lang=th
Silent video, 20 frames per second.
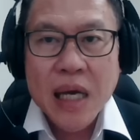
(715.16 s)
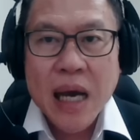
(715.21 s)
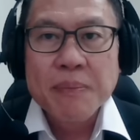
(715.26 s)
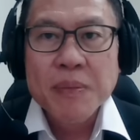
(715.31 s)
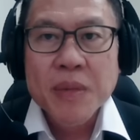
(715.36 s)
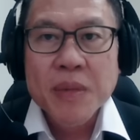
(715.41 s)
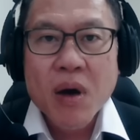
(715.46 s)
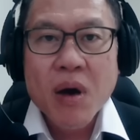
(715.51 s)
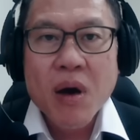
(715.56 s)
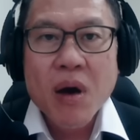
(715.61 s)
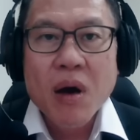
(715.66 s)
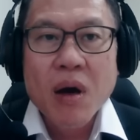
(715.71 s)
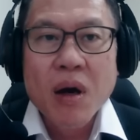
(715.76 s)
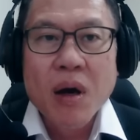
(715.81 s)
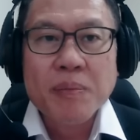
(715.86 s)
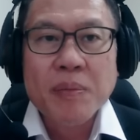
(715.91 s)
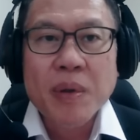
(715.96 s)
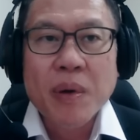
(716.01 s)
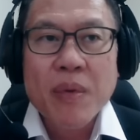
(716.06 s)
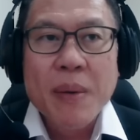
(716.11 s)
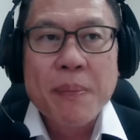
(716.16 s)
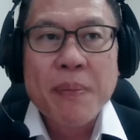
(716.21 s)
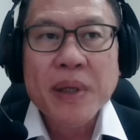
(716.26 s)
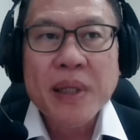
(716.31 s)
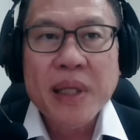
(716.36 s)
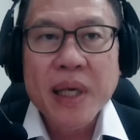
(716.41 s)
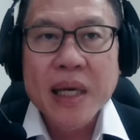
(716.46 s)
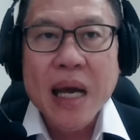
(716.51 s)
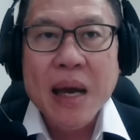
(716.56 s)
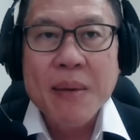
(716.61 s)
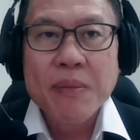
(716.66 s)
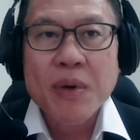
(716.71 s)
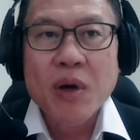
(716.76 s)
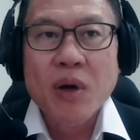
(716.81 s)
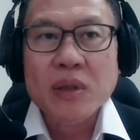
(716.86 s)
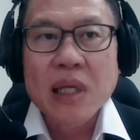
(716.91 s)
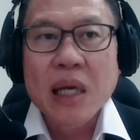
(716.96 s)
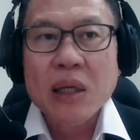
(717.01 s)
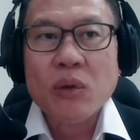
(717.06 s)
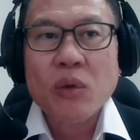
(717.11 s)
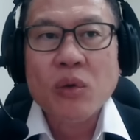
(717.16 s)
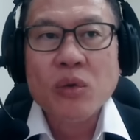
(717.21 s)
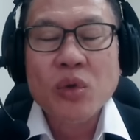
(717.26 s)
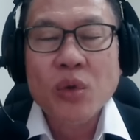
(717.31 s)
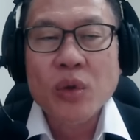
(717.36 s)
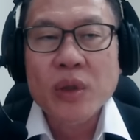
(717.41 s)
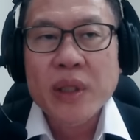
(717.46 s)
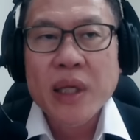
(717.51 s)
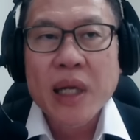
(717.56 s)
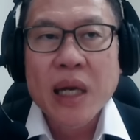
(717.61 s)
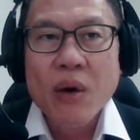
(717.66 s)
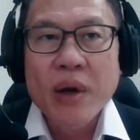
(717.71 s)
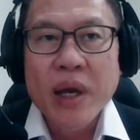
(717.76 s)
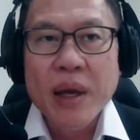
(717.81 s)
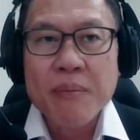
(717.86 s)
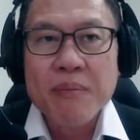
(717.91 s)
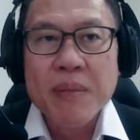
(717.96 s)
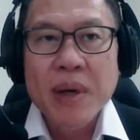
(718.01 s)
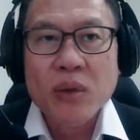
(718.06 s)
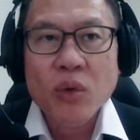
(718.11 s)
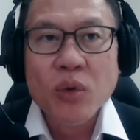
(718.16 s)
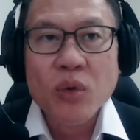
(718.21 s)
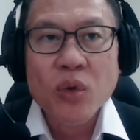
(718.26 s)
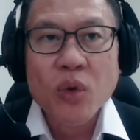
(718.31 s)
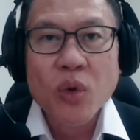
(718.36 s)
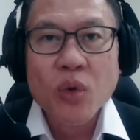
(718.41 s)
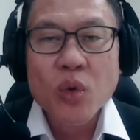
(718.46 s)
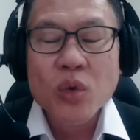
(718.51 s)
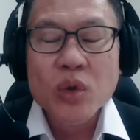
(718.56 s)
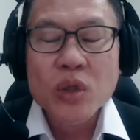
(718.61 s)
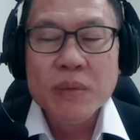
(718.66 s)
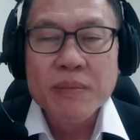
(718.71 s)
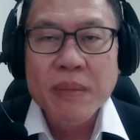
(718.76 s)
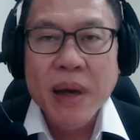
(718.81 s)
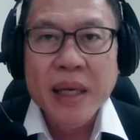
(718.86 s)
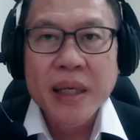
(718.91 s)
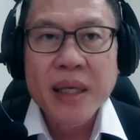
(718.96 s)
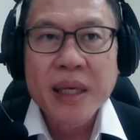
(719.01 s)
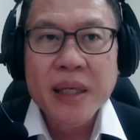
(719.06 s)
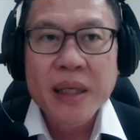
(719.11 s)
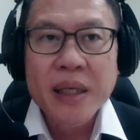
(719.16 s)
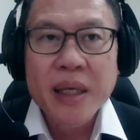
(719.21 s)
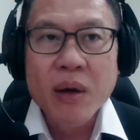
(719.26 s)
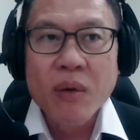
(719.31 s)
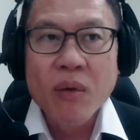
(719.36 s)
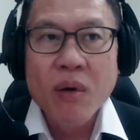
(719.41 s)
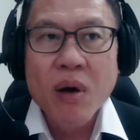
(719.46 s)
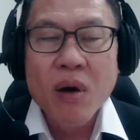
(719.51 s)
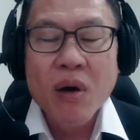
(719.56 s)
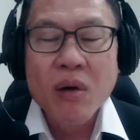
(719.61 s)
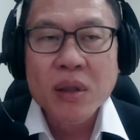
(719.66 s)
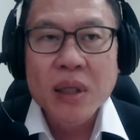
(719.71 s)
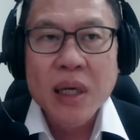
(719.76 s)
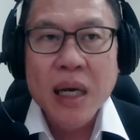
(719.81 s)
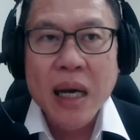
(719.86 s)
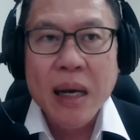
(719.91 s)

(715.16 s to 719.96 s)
ครับก็ผมว่าพฤติกรรมของนักลงทุนที่เราเห็นมาทุกยุคทุกสมัยที่เกี่ยวข้อง